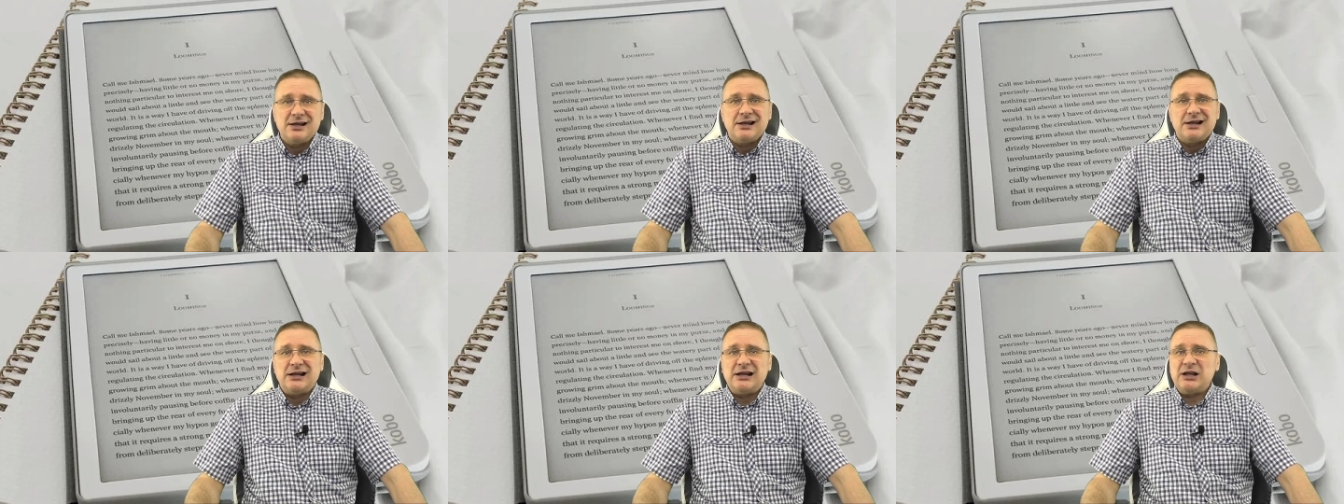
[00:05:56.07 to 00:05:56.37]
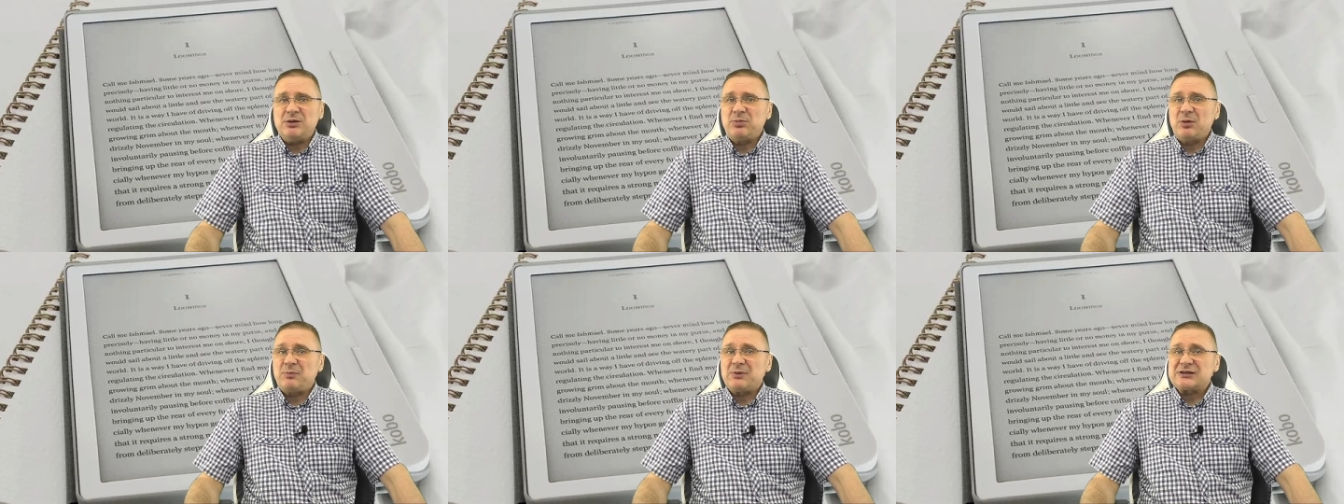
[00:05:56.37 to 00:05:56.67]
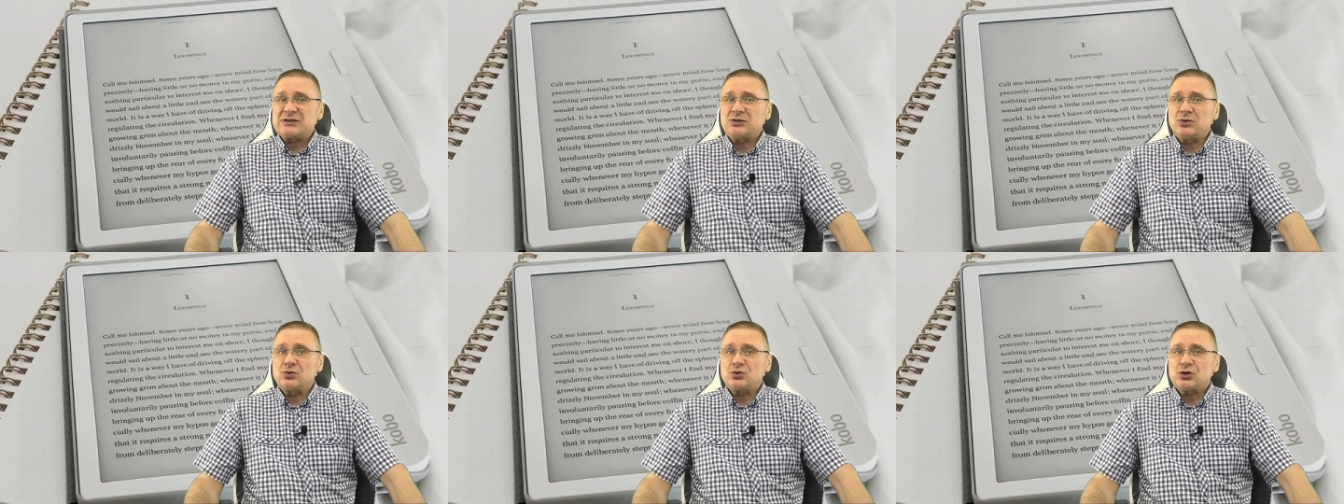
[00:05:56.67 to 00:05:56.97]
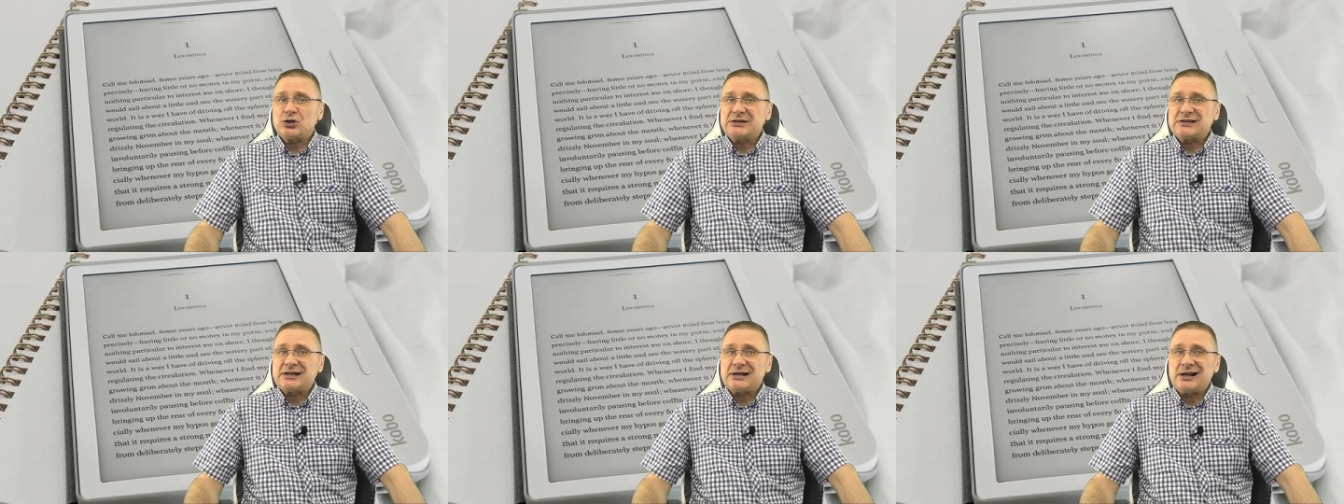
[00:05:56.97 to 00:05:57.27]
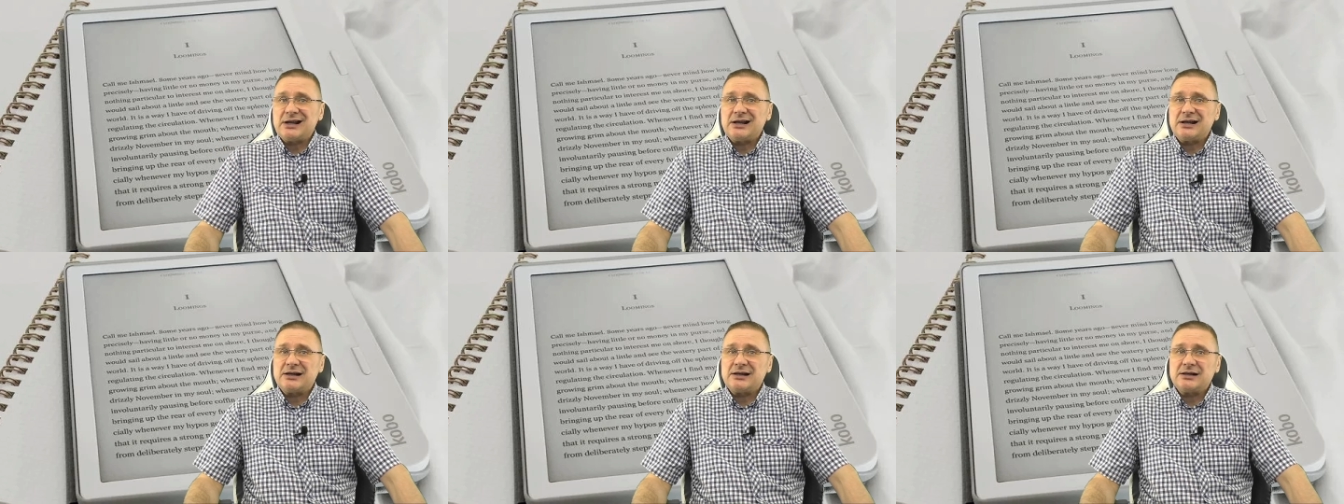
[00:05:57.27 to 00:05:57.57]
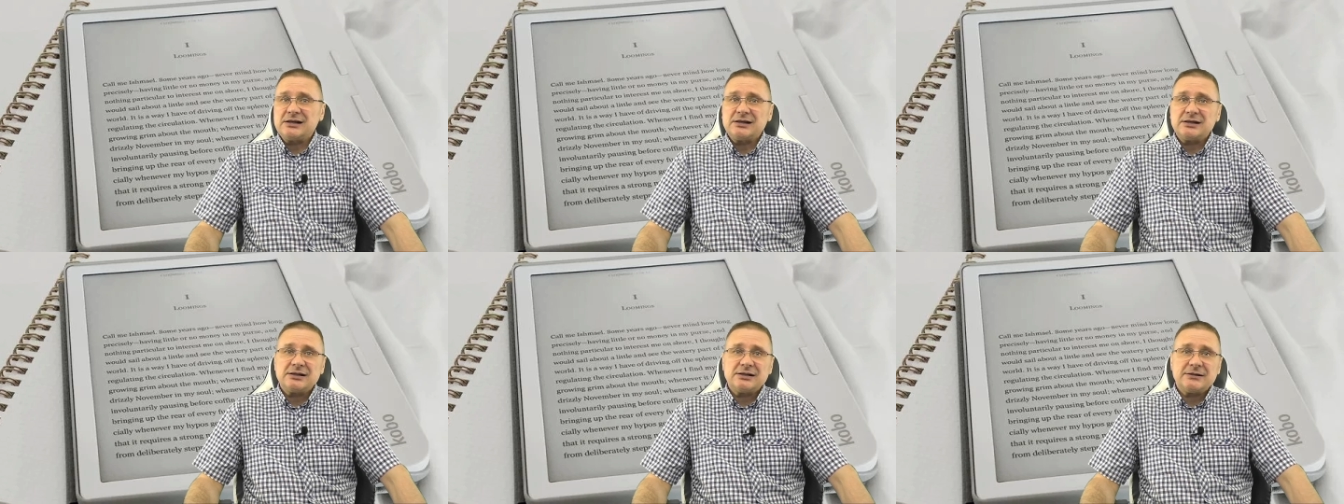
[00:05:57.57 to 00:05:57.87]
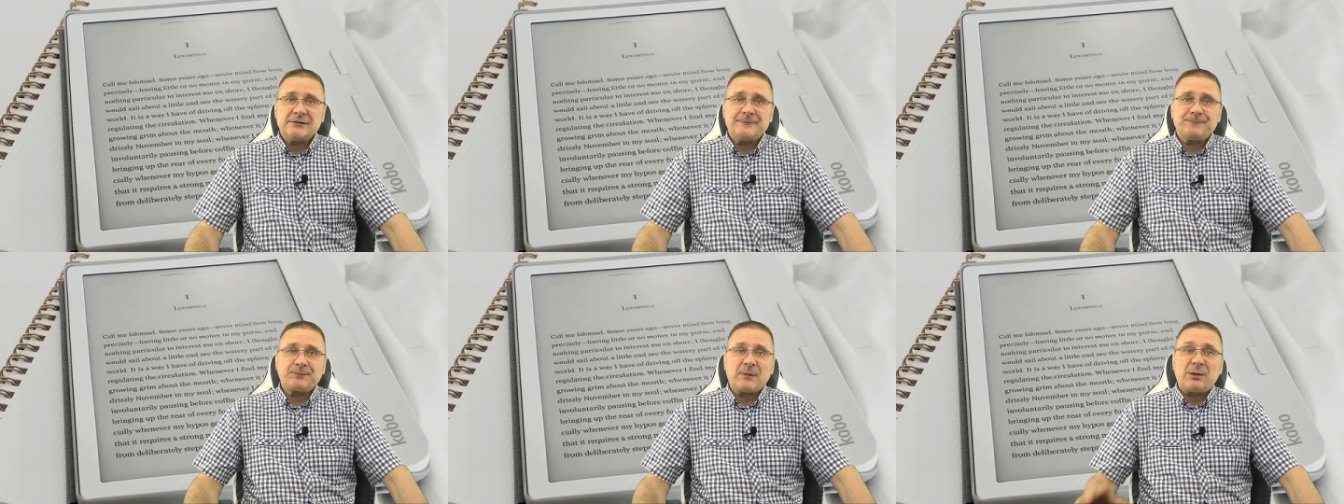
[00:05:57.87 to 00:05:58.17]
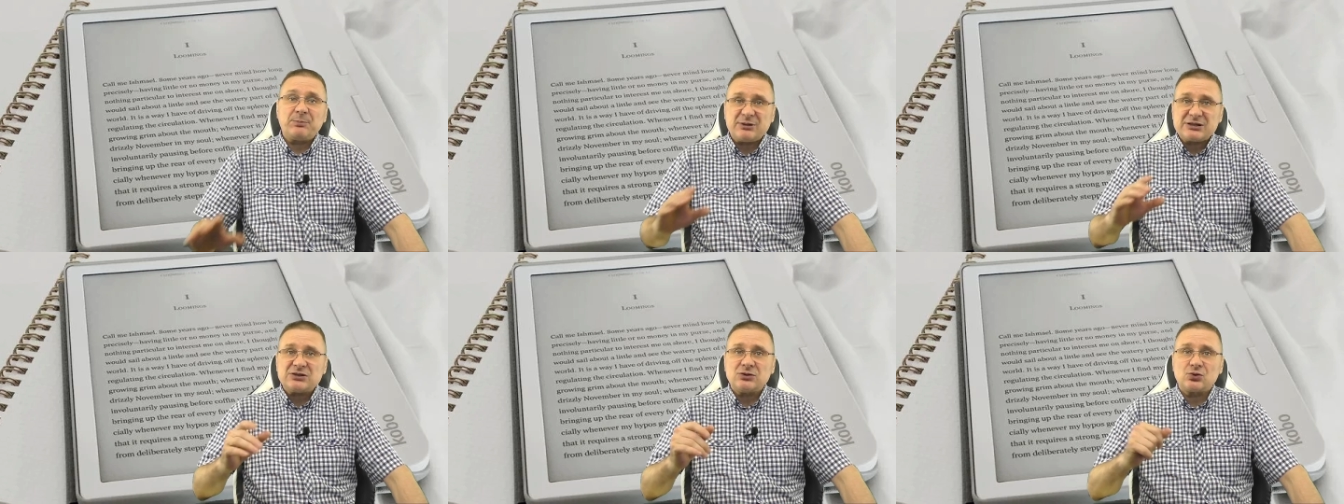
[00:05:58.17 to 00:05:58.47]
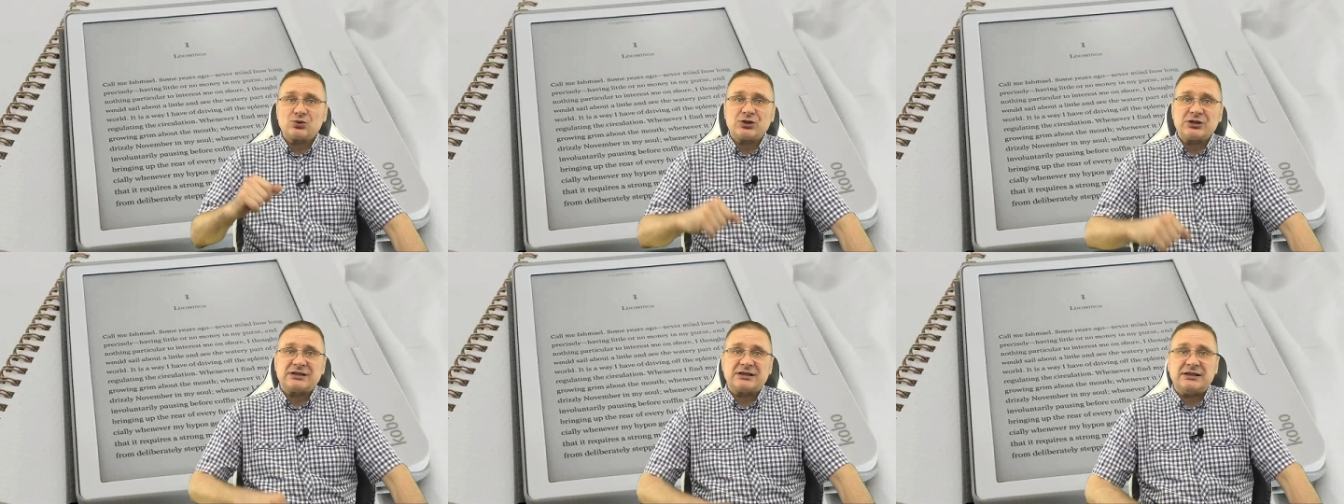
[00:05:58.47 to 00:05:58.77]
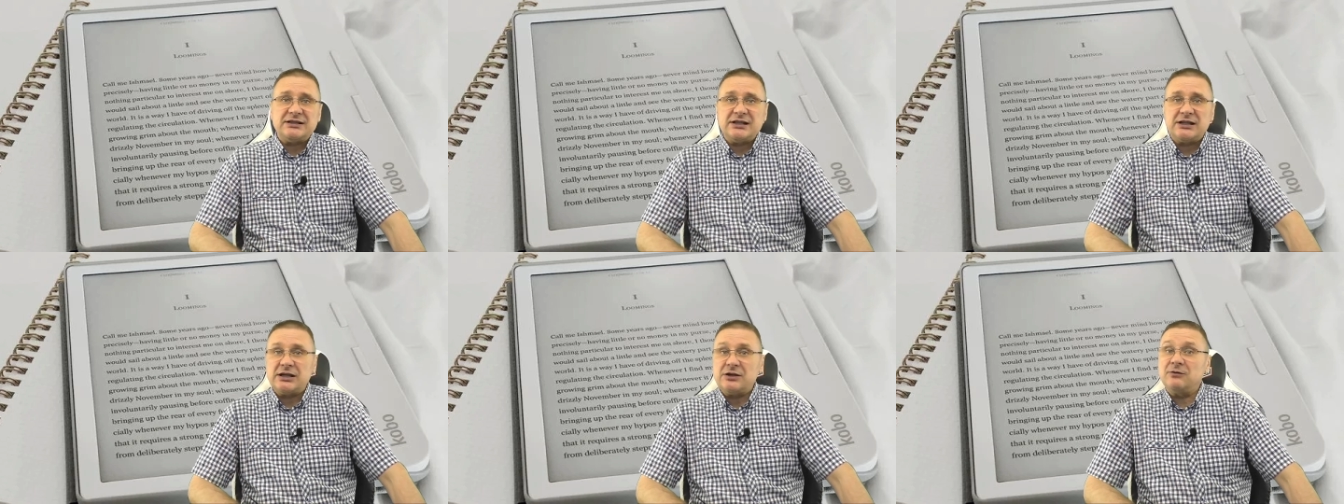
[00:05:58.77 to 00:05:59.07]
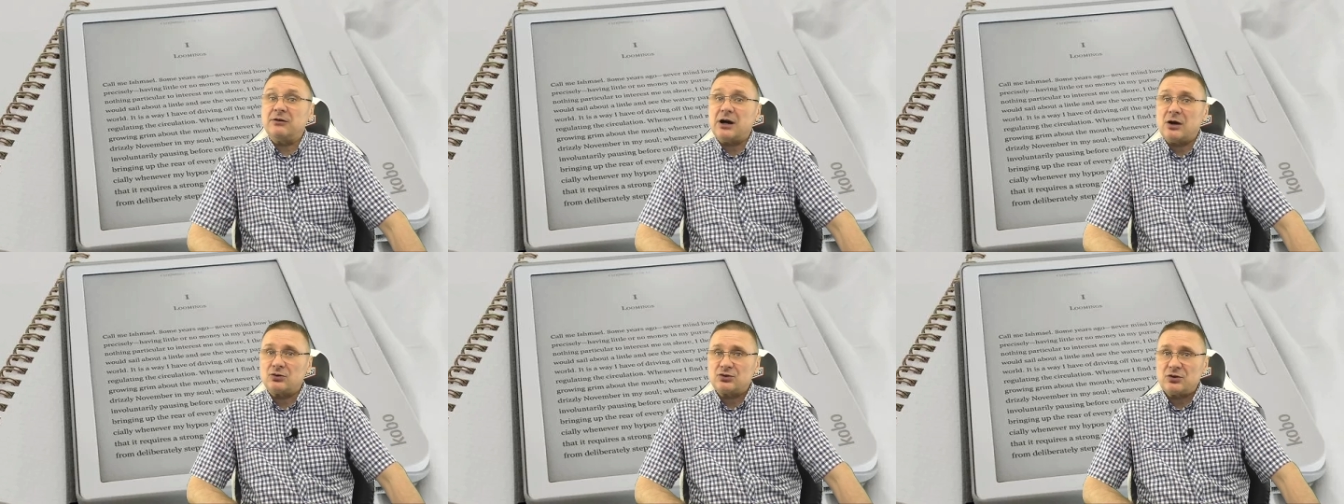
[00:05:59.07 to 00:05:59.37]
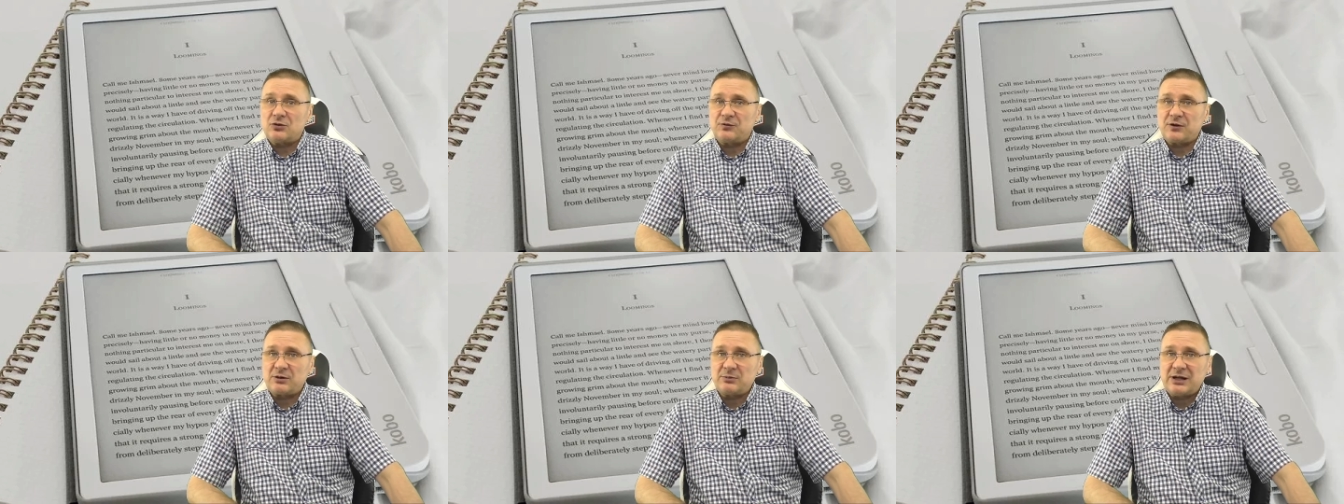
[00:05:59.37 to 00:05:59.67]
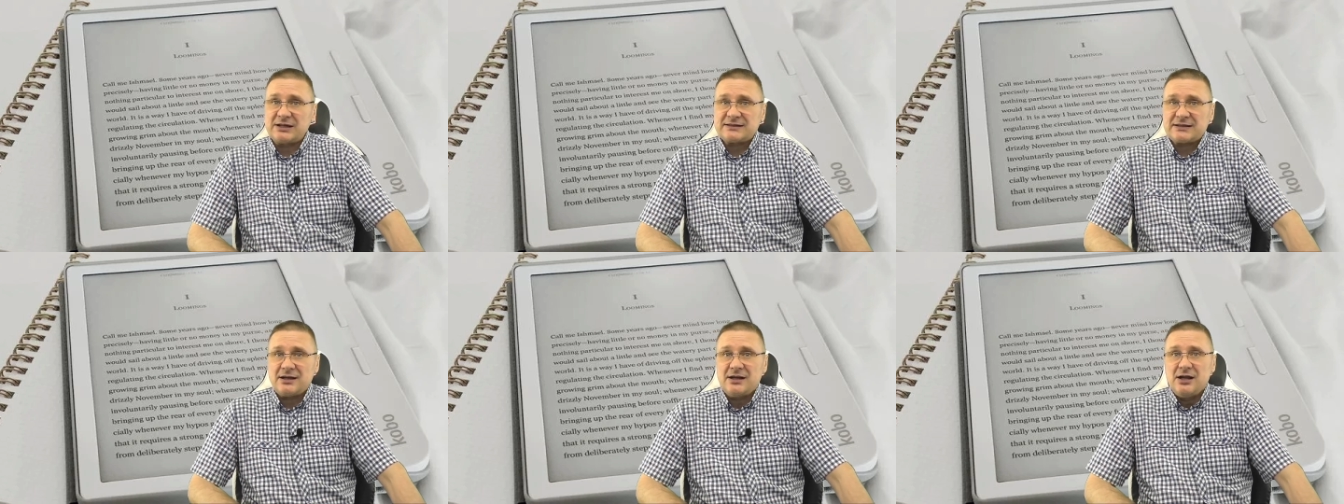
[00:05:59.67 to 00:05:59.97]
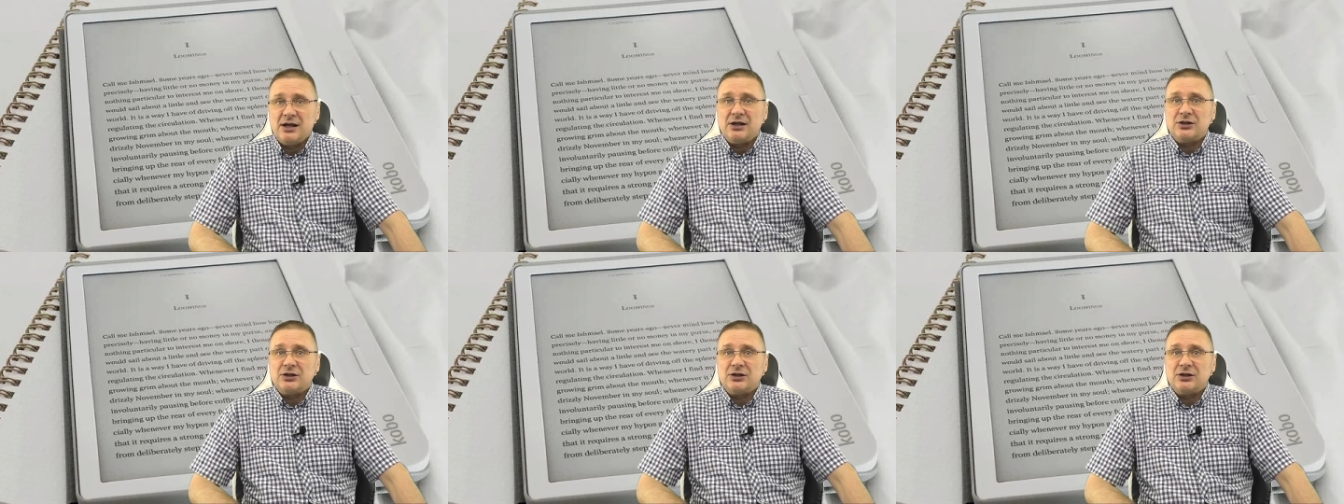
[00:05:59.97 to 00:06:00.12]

либо послушать, э, послушать книги в аудиоформате,